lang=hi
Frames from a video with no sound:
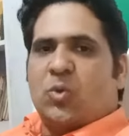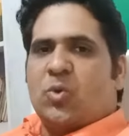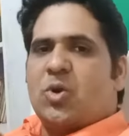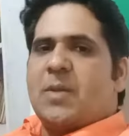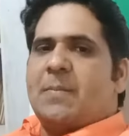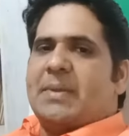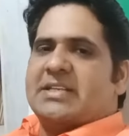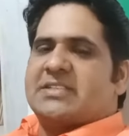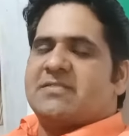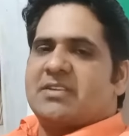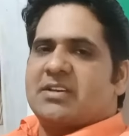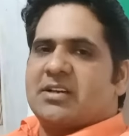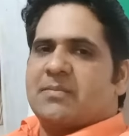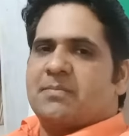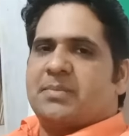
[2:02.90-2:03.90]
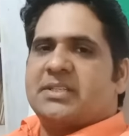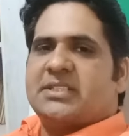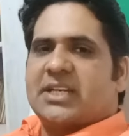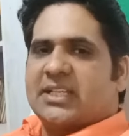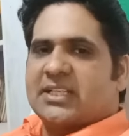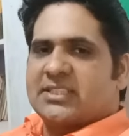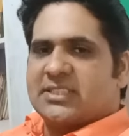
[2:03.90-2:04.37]
उन्होंने पैसे इनकम पे
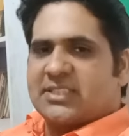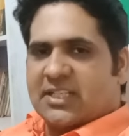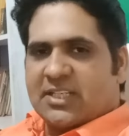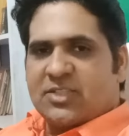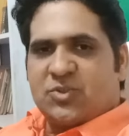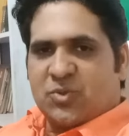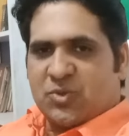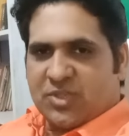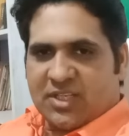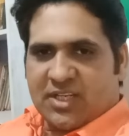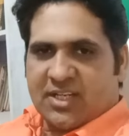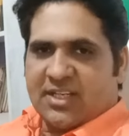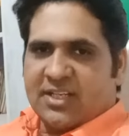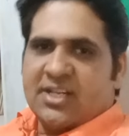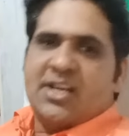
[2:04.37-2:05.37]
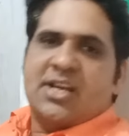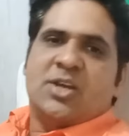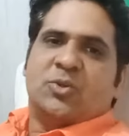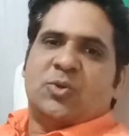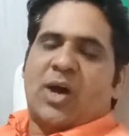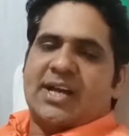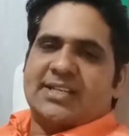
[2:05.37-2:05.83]
ज़्यादा से ज़्यादा जोर दिया है
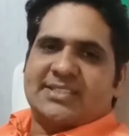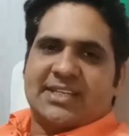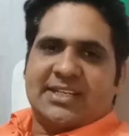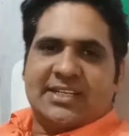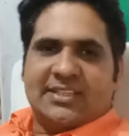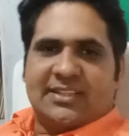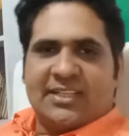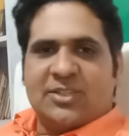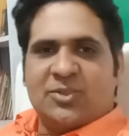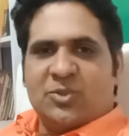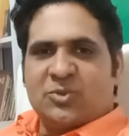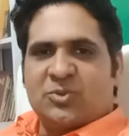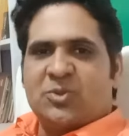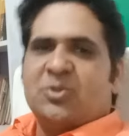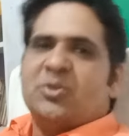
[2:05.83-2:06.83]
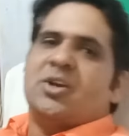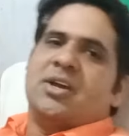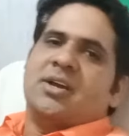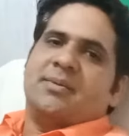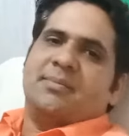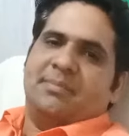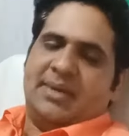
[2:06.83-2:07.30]
तो आज के लिए इतना ही दोस्तों
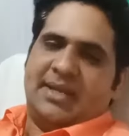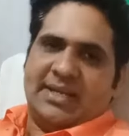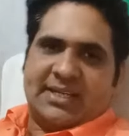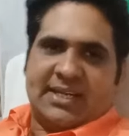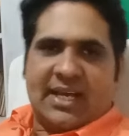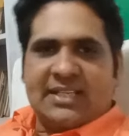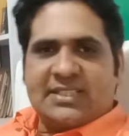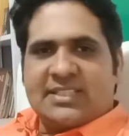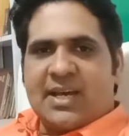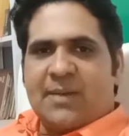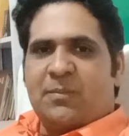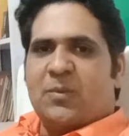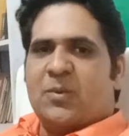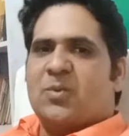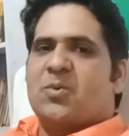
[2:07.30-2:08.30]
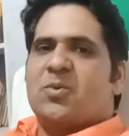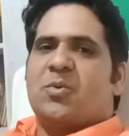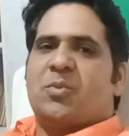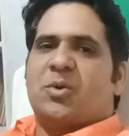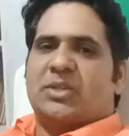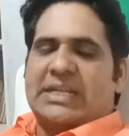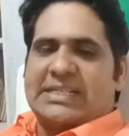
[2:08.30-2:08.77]
मेरे ख्याल से आप लोगों को
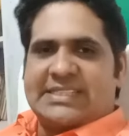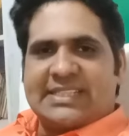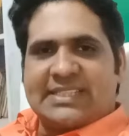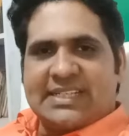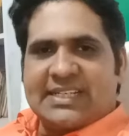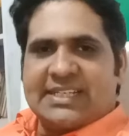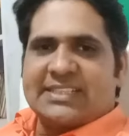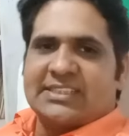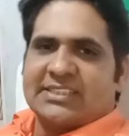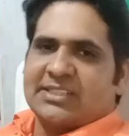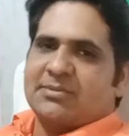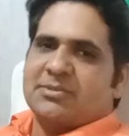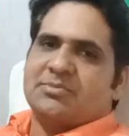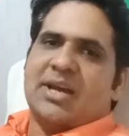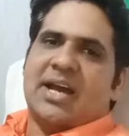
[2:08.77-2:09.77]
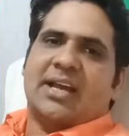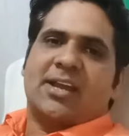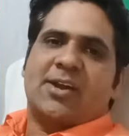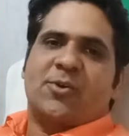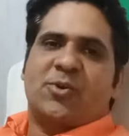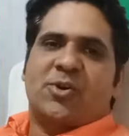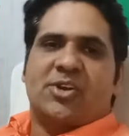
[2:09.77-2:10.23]
बहुत अच्छे तरीके से समझ में आ
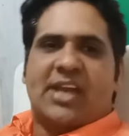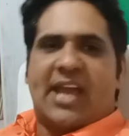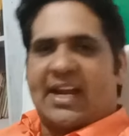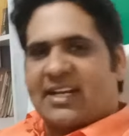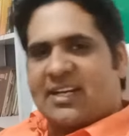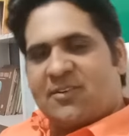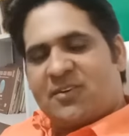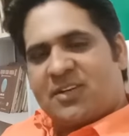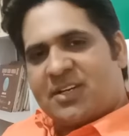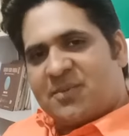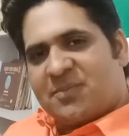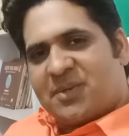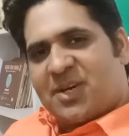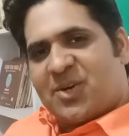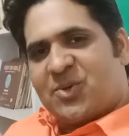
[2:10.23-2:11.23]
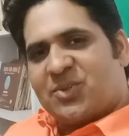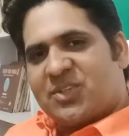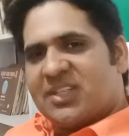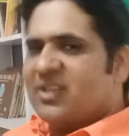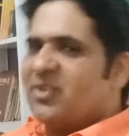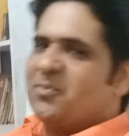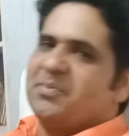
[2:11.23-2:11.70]
गया होगा कि एक्टिव इनकम क्या
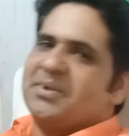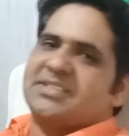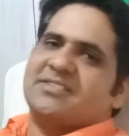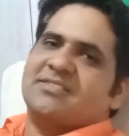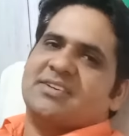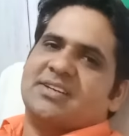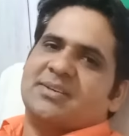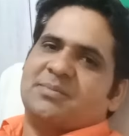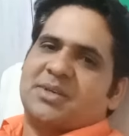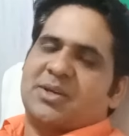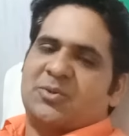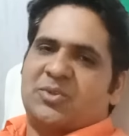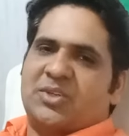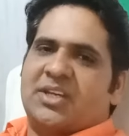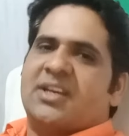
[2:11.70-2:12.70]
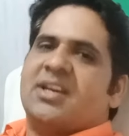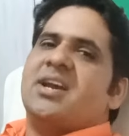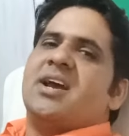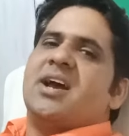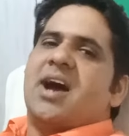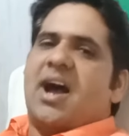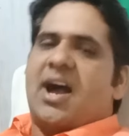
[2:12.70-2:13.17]
होती है और पैसिव इनकम क्या होती है
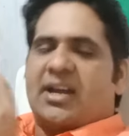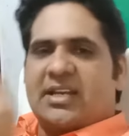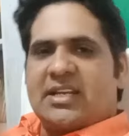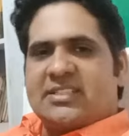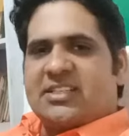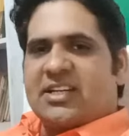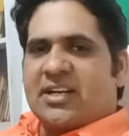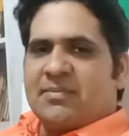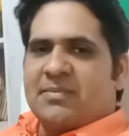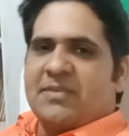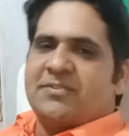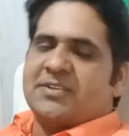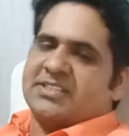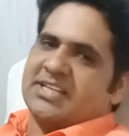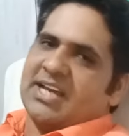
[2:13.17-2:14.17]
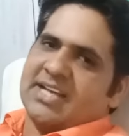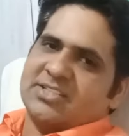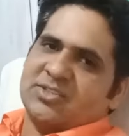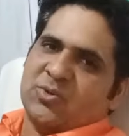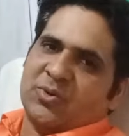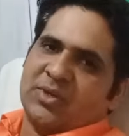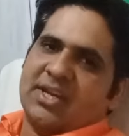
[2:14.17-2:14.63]
अगले चरण में फिर से
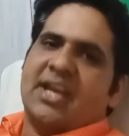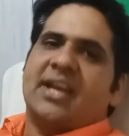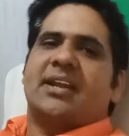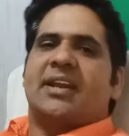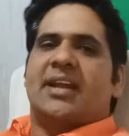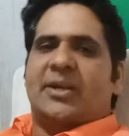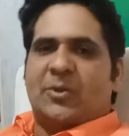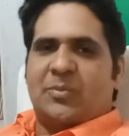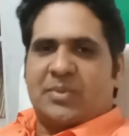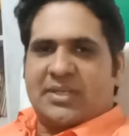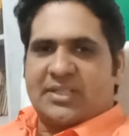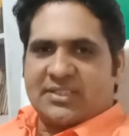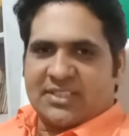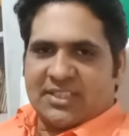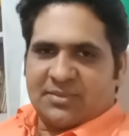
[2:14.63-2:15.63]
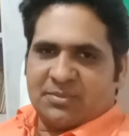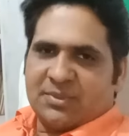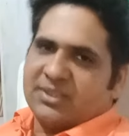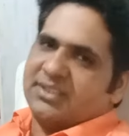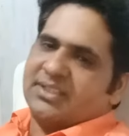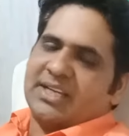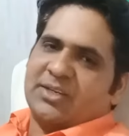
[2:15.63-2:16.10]
हाजिर होंगे एक नए टॉपिक के साथ
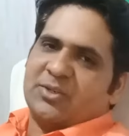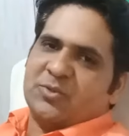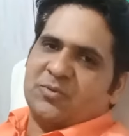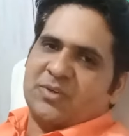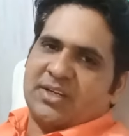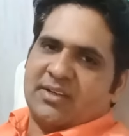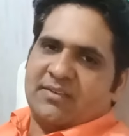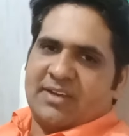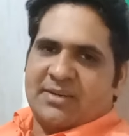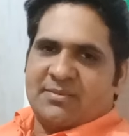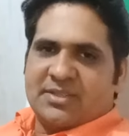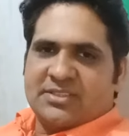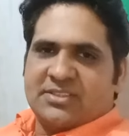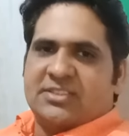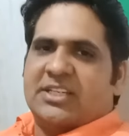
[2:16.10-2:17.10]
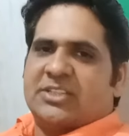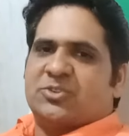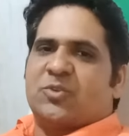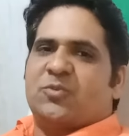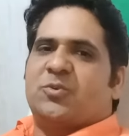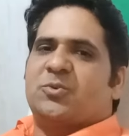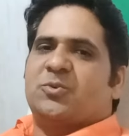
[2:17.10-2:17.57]
थैंक यू वेरी मच दैट्स
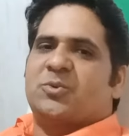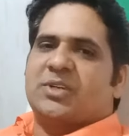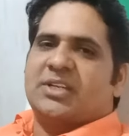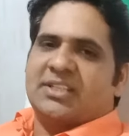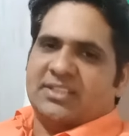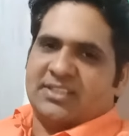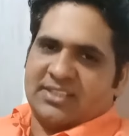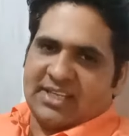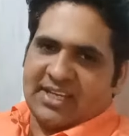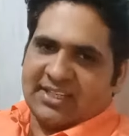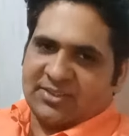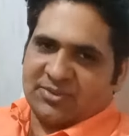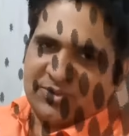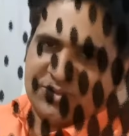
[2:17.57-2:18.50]
ऑल फॉर टुडे थैंक